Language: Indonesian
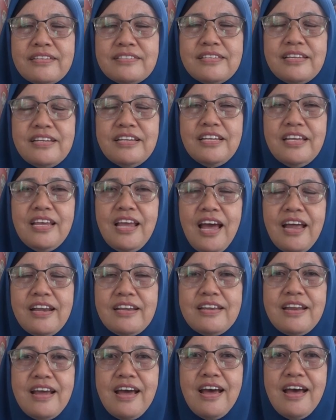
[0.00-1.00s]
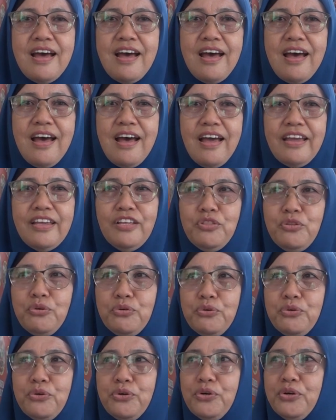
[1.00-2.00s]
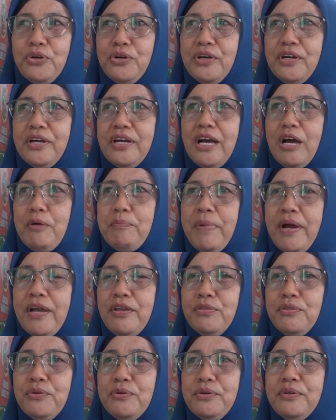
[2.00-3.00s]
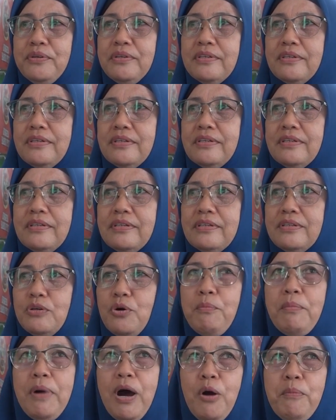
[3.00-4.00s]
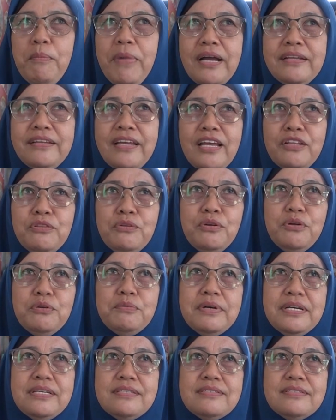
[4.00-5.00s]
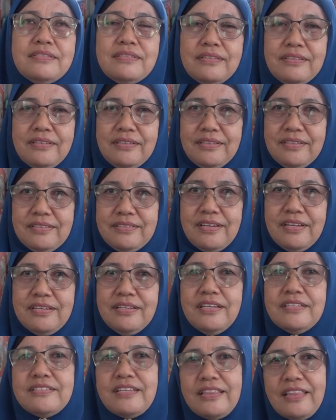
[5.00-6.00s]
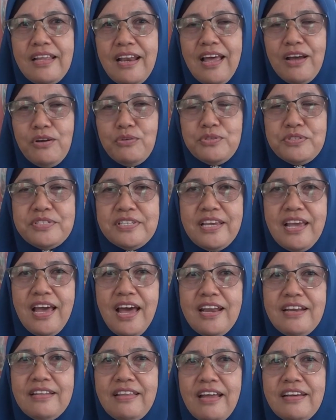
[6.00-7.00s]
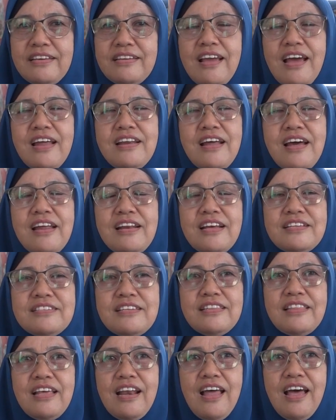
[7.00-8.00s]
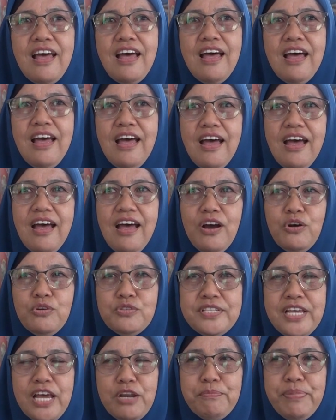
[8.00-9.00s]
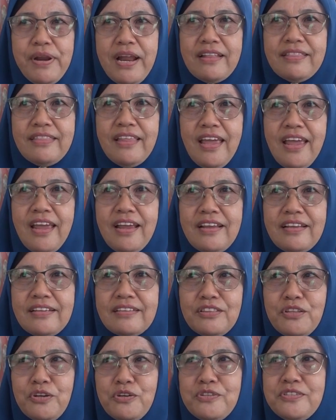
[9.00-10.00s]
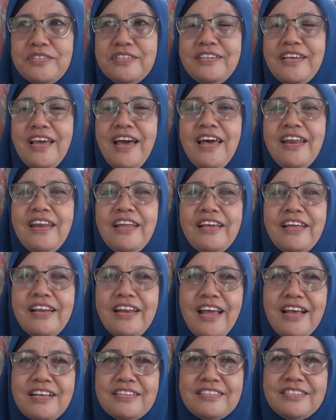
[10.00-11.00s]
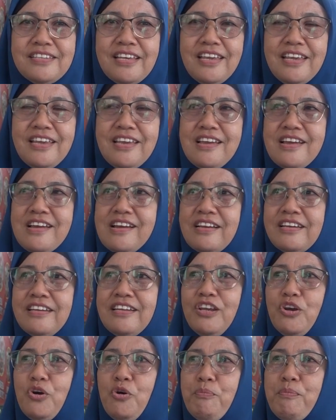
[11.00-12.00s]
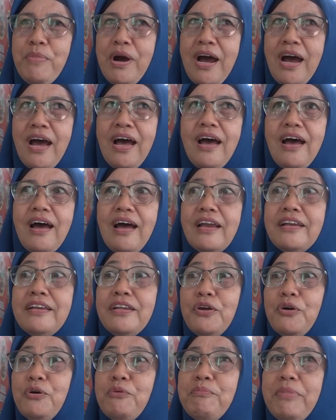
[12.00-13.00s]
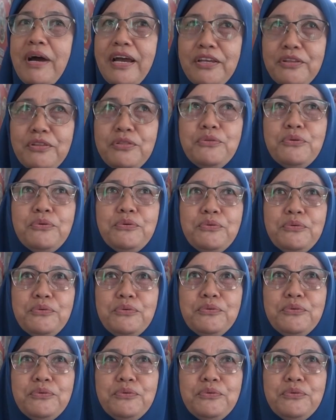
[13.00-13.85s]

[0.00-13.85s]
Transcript: di sini ada itu apa itu ombak-ombaknya itu loh mas. Eh, jadi setelah ujian tadi anak-anak setelah ujian praktek terus dia rekreasi di ombak di ombak itu.